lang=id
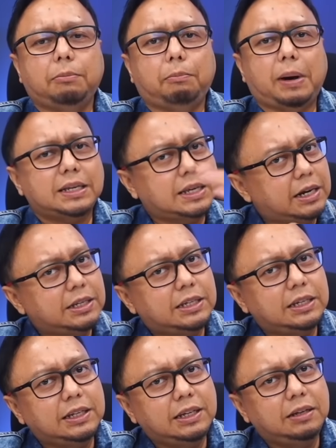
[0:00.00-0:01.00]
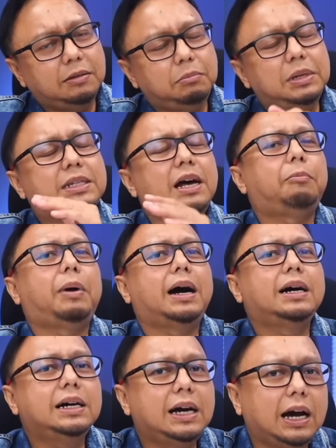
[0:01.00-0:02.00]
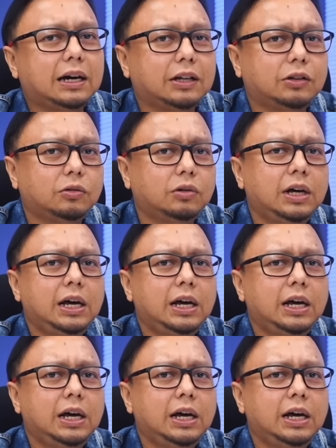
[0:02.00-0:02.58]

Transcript: pasang di sini bisa apa enggak gitu.